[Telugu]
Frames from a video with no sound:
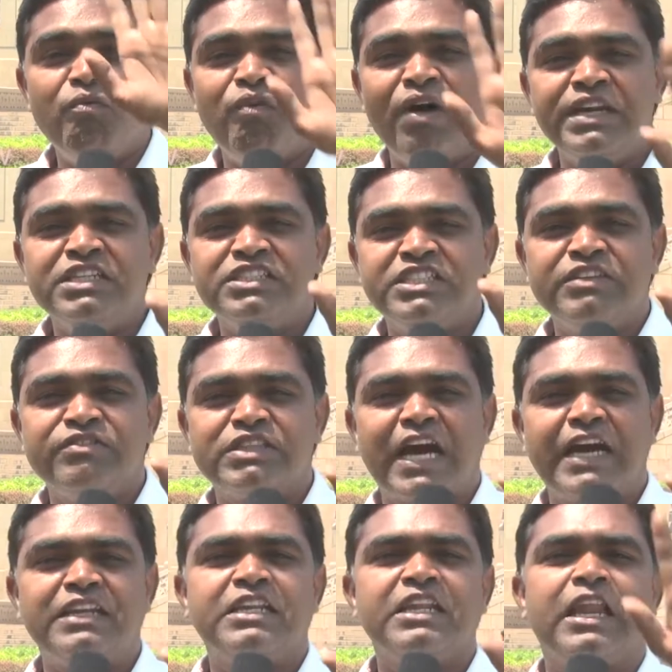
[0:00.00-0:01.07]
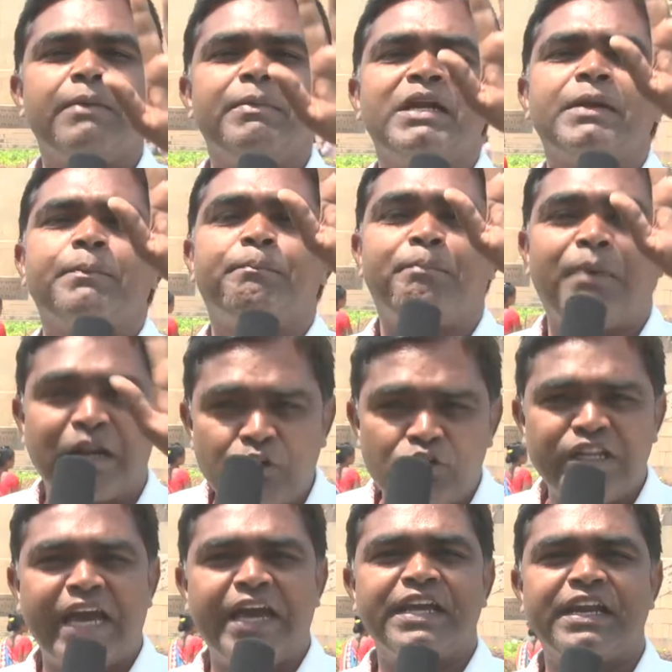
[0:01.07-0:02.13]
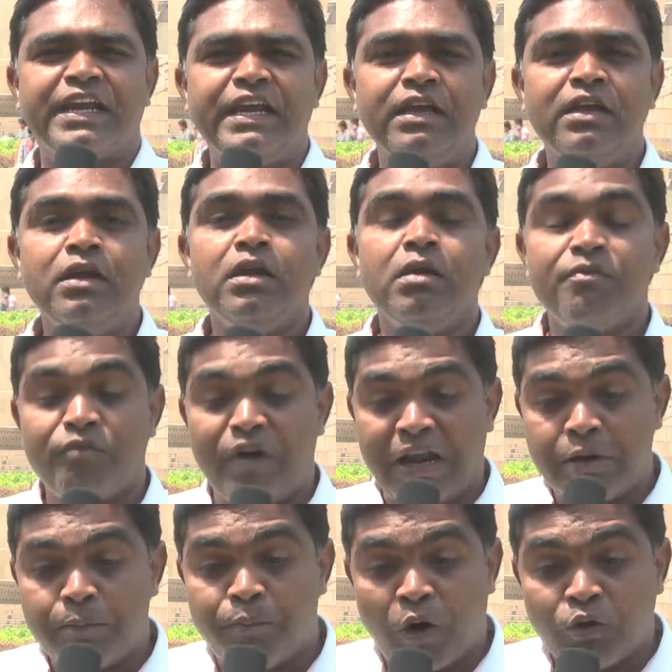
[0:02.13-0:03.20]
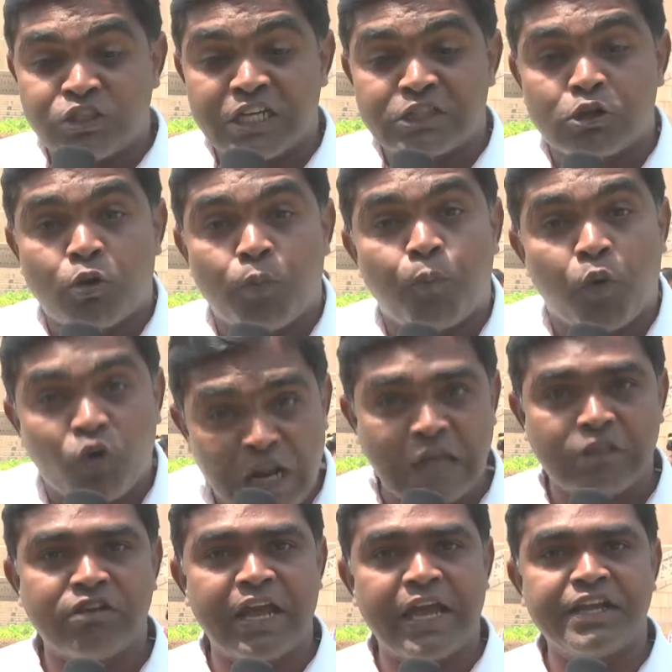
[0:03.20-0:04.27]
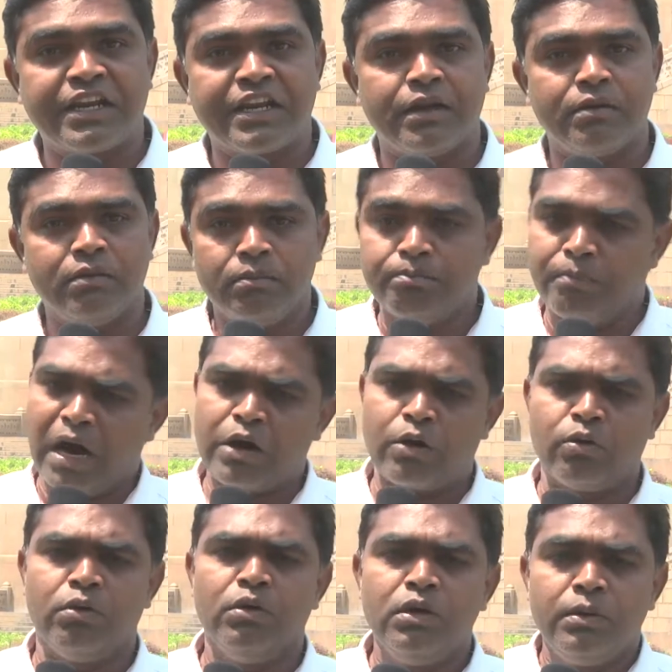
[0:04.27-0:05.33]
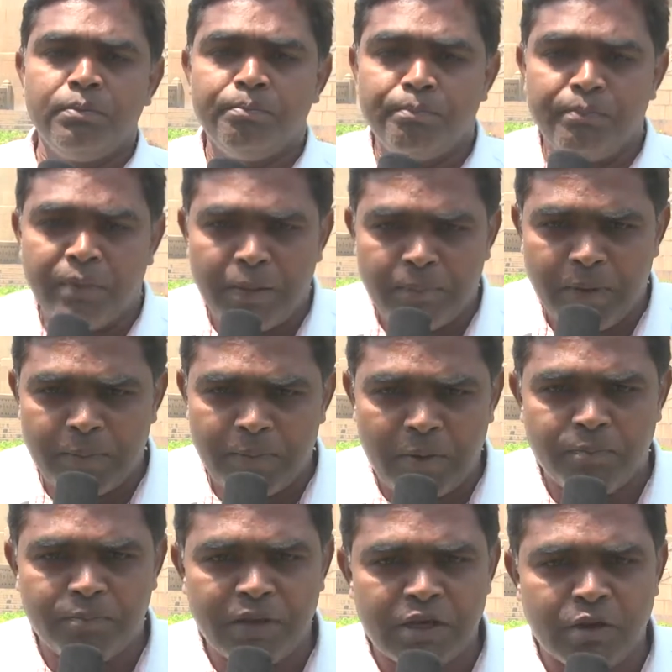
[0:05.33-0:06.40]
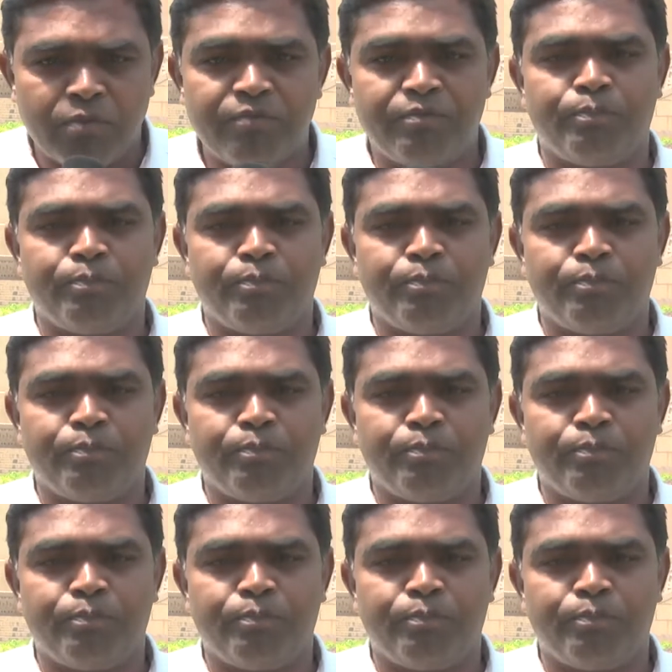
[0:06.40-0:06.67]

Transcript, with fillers: వాని జీవితాన్ని నిలబెట్టే పనులు చేయండి వాని భవిష్యత్తుకు పునాదులు వేయండి మాకు మేము మీకు